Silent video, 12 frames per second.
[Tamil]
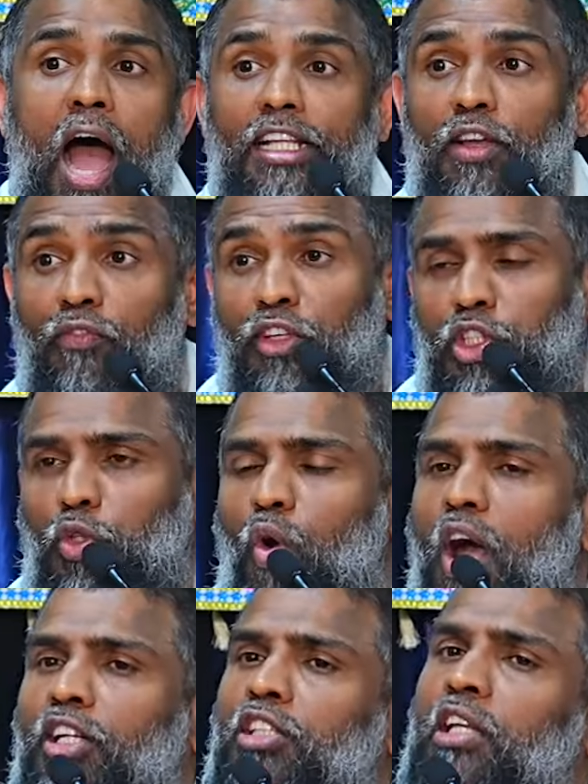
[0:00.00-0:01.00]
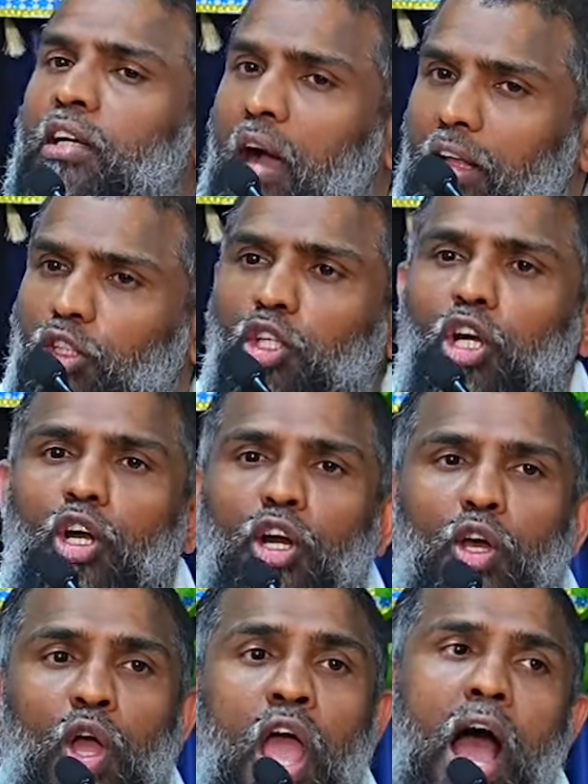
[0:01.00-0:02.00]
அந்த விசுவாசத்தை
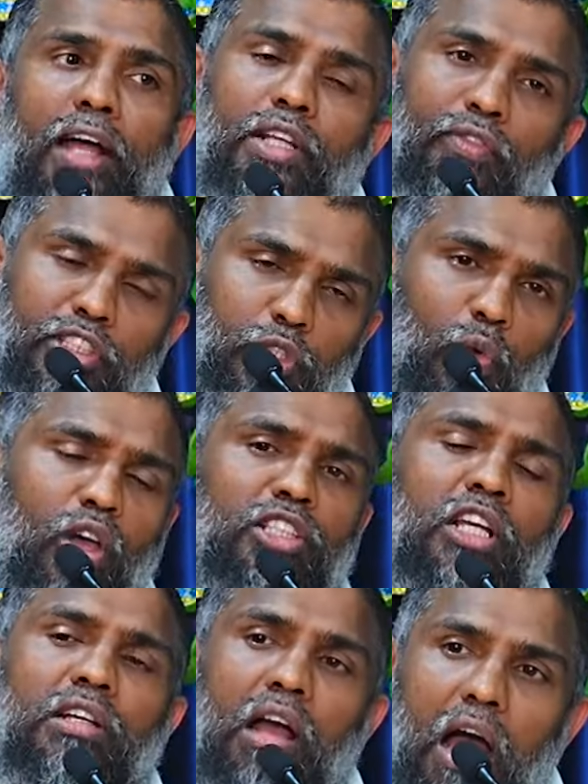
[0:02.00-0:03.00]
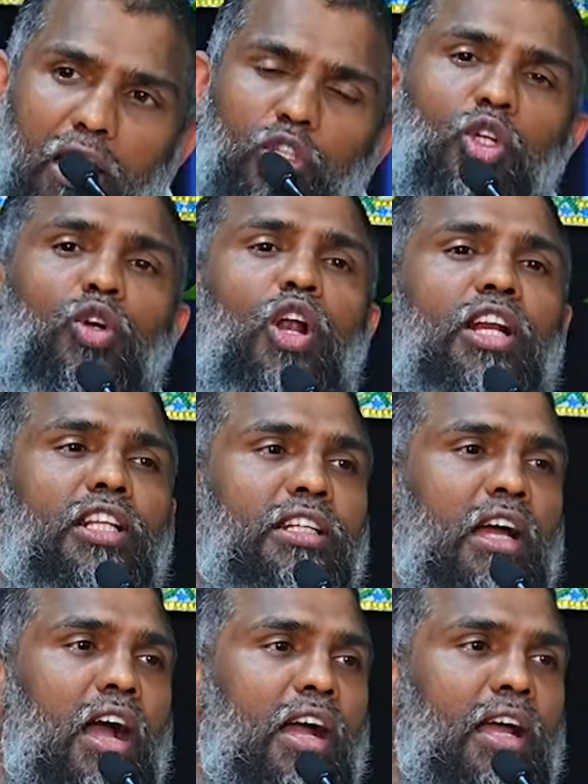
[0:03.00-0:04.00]
காத்துக்கொள்ளணும் அந்த விசுவாசத்தை
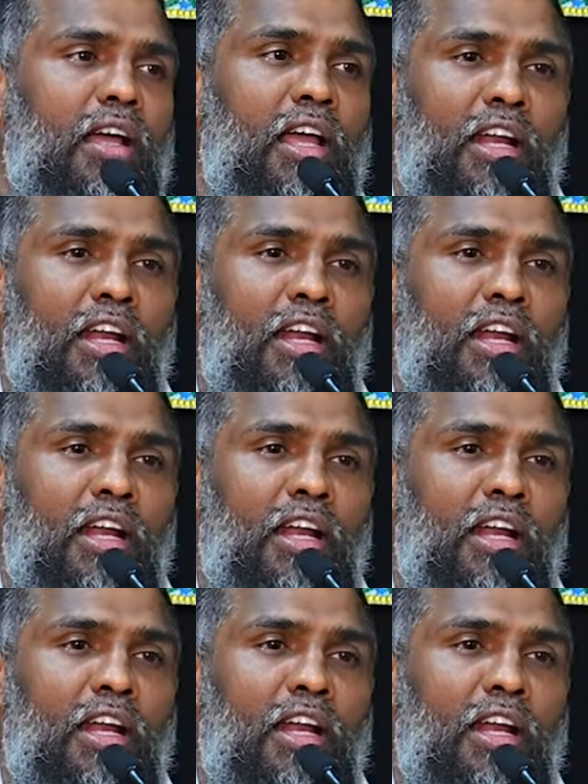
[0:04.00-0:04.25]
காத்துக்கொள்றதுக்காக